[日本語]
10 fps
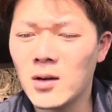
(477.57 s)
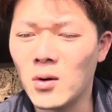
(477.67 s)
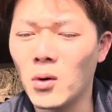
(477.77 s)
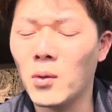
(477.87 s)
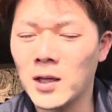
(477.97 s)

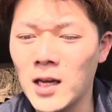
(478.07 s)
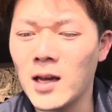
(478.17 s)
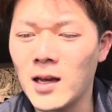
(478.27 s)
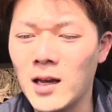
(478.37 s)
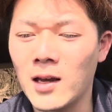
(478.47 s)
ここはね、
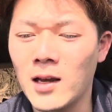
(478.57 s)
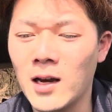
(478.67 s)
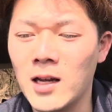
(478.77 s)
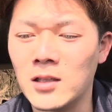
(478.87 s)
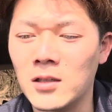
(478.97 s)
えー、
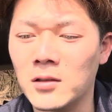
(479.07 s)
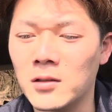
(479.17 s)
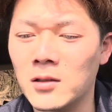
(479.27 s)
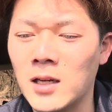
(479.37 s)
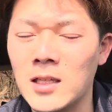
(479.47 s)
早
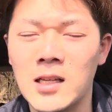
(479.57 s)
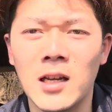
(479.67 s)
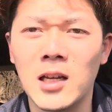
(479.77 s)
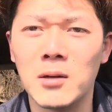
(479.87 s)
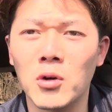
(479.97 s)
く改善
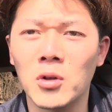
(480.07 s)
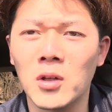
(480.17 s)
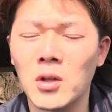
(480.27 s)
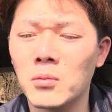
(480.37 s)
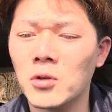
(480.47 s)
できイント
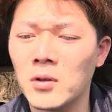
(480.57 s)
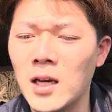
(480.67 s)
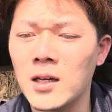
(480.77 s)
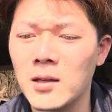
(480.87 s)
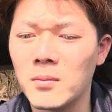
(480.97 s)
だと思うので、